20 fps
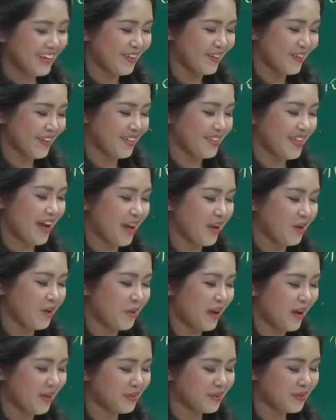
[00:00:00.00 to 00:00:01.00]
Câu này dài
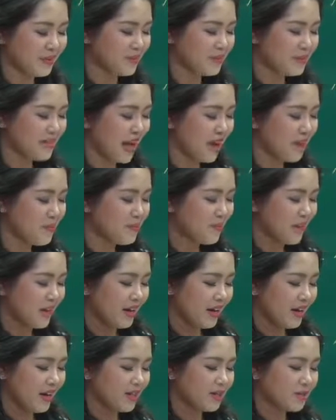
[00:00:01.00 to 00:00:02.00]
quá nhưng mà không sao.
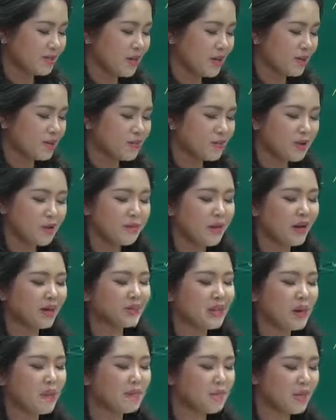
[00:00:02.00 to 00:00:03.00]
À, chúng ta cũng không quan
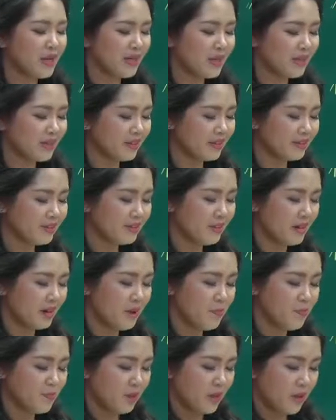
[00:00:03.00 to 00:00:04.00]
tâm mấy cái từ
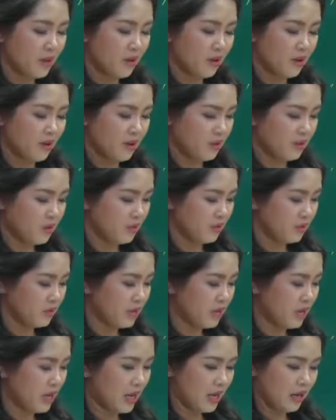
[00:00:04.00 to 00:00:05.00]
uh,
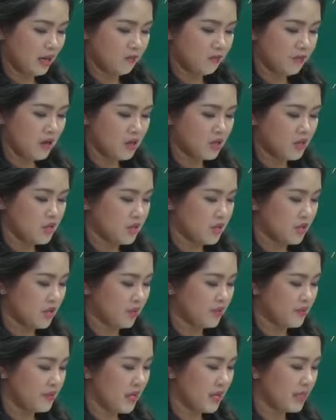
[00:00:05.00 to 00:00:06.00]
như là function
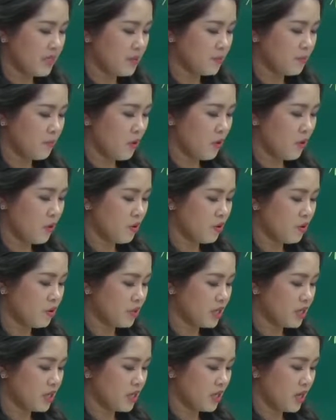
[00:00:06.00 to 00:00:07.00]
of sun
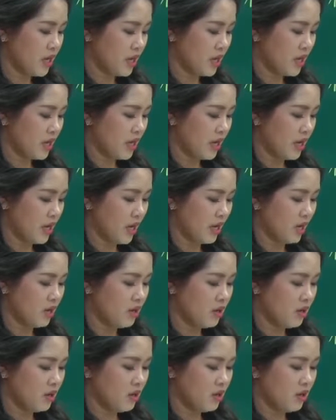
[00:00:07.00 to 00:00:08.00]
hay là
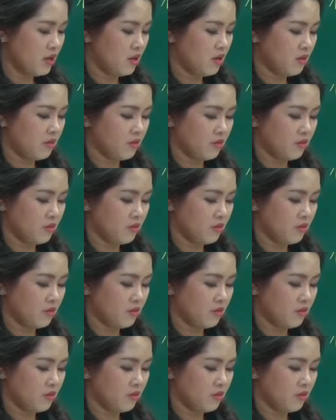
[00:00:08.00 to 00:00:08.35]
uh,